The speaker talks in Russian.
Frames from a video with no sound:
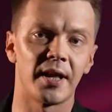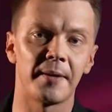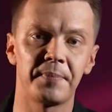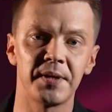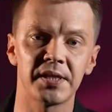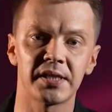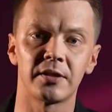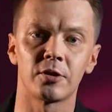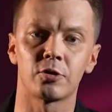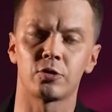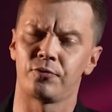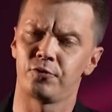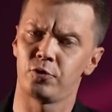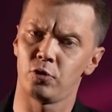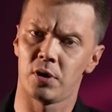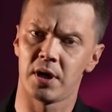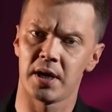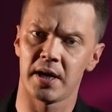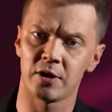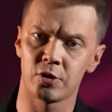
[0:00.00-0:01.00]
написано, что все
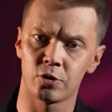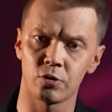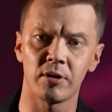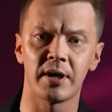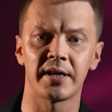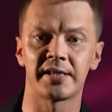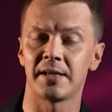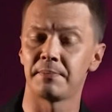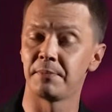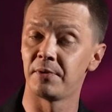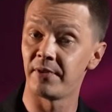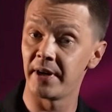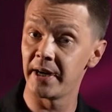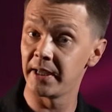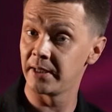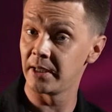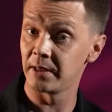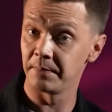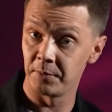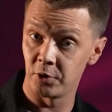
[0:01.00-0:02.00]
хорошо, хотя
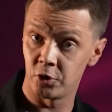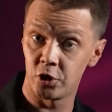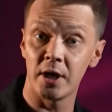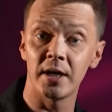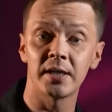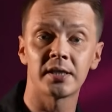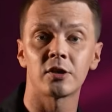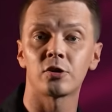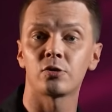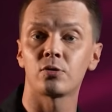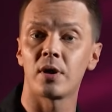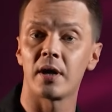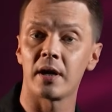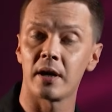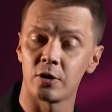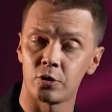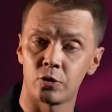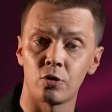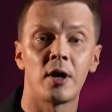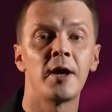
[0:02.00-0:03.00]
бывает и отмечается, что
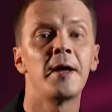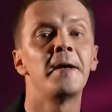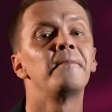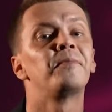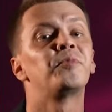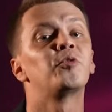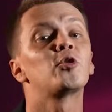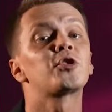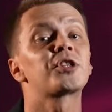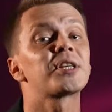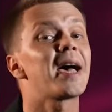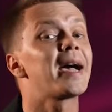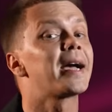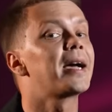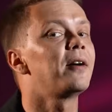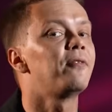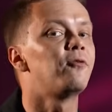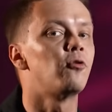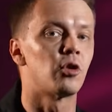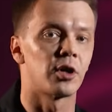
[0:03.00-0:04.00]
хорошо, но с
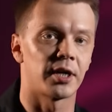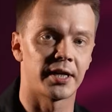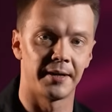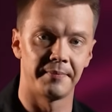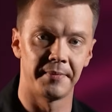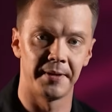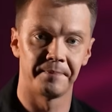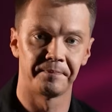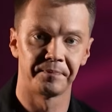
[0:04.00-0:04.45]
оговорками.